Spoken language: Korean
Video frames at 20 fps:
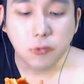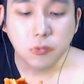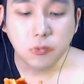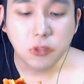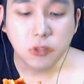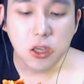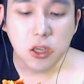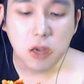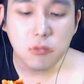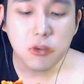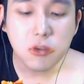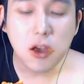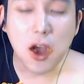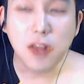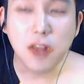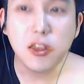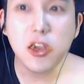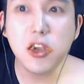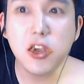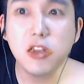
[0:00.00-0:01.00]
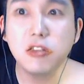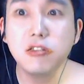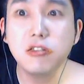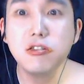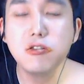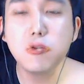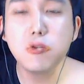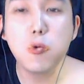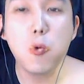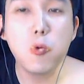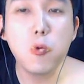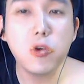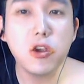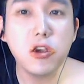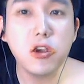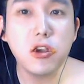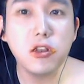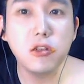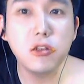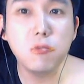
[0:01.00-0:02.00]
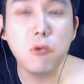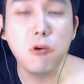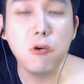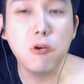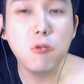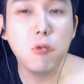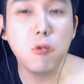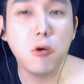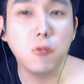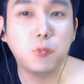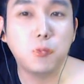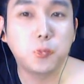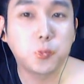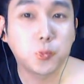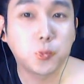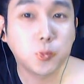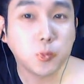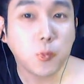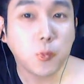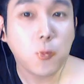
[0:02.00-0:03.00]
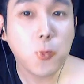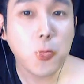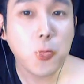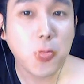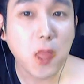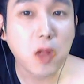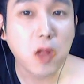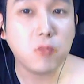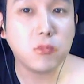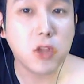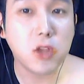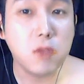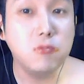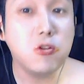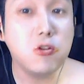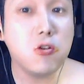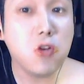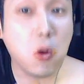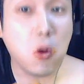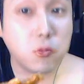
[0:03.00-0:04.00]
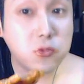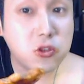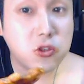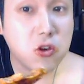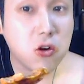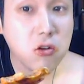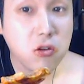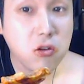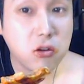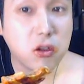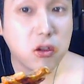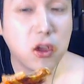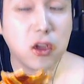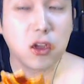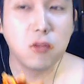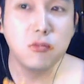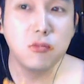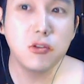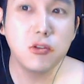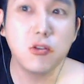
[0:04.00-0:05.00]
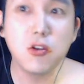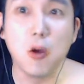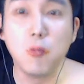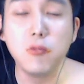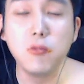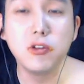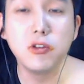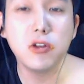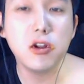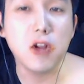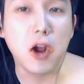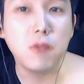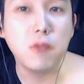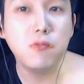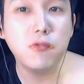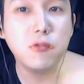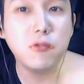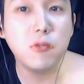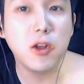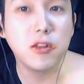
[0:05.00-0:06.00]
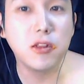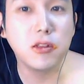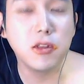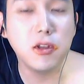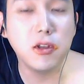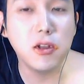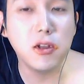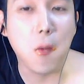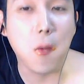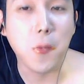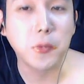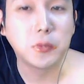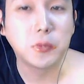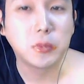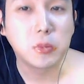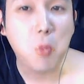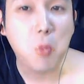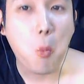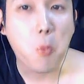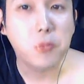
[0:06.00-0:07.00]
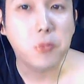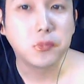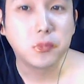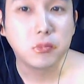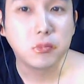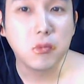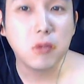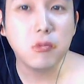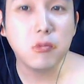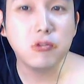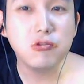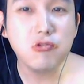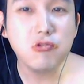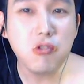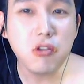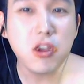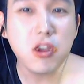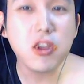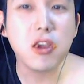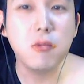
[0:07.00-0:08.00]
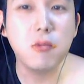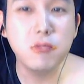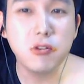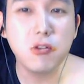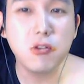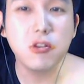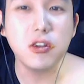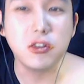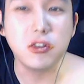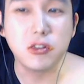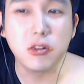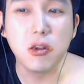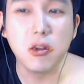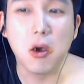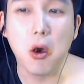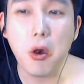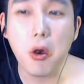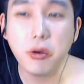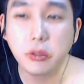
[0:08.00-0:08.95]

참, 그 안에 들은 고기는 별로 뭐 감성이 없죠. 예, 감성이 없는 사실 얄푸름한데 뭔가 추억의 감성이 있어요.